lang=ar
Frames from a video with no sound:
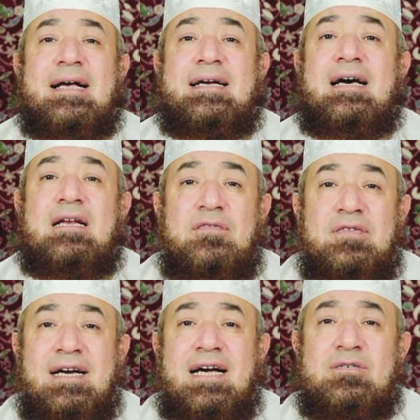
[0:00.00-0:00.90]
كان
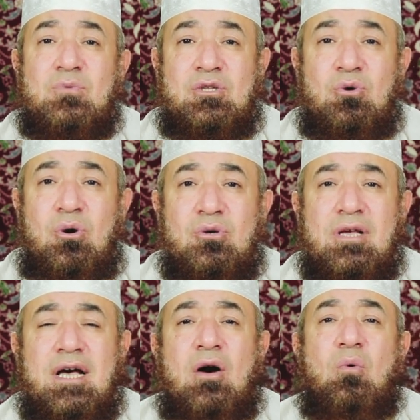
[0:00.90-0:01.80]
في غزوة أحد
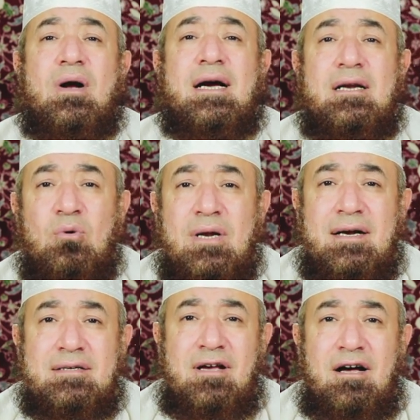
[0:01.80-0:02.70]
وكان
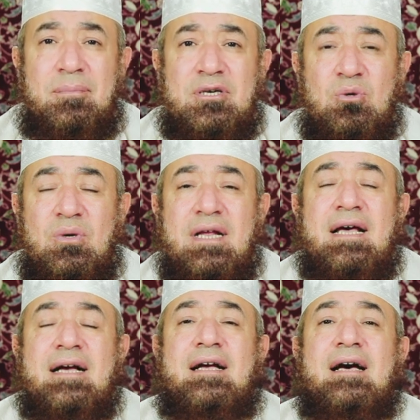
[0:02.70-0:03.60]
هناك صحابي
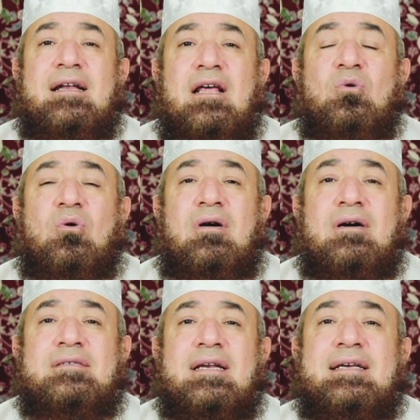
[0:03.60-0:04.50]
كان
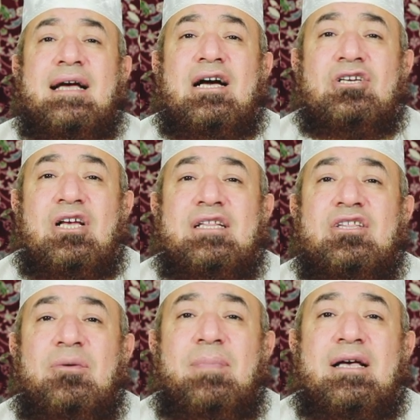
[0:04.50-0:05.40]
يقاتل
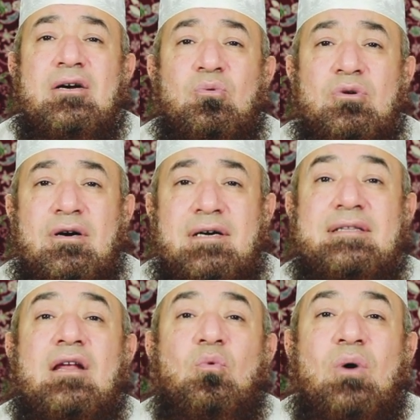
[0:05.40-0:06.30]
كأشد ما يكون
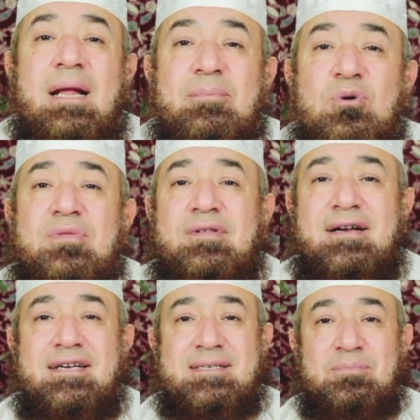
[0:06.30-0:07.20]
القتال ولم
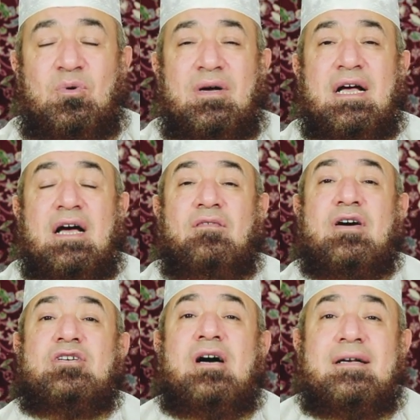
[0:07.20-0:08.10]
يذكر اسمه
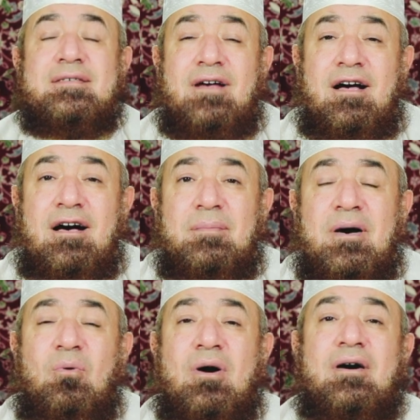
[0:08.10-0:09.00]
فجاء الصحابة
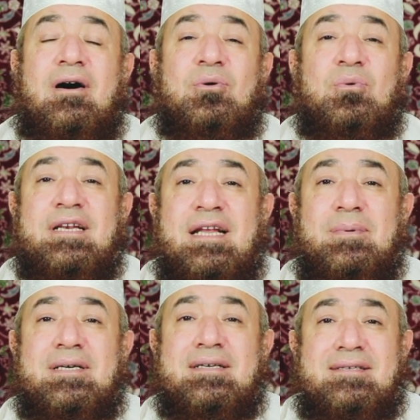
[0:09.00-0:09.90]
وقالوا
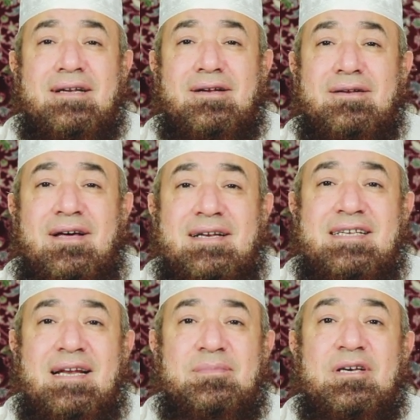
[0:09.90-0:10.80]
للنبي صلى الله عليه
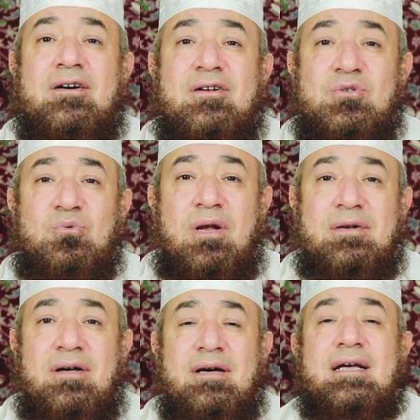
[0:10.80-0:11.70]
وسلم يا رسول
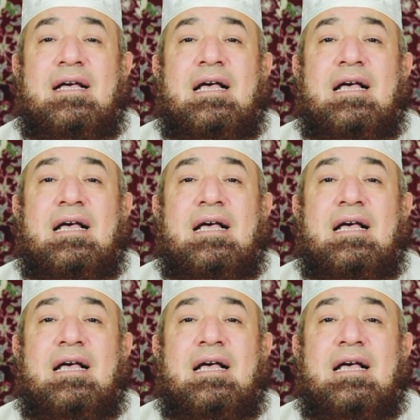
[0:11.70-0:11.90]
الله